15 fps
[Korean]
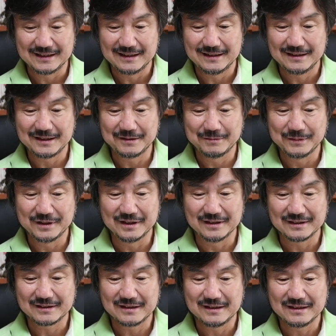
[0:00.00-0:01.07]
이제는 뭐
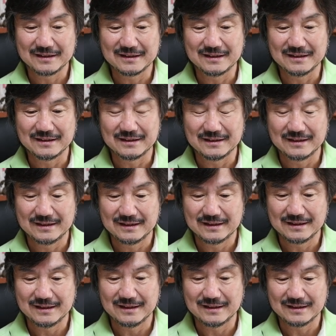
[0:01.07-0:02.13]
어,
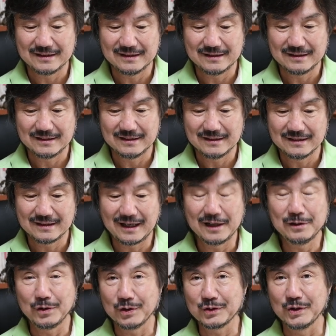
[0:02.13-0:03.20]

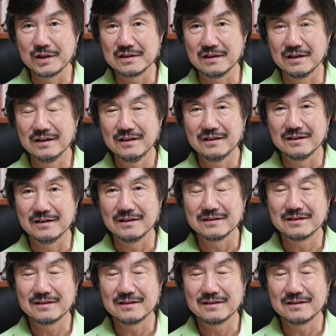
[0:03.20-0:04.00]
나이도 있고 해서 어,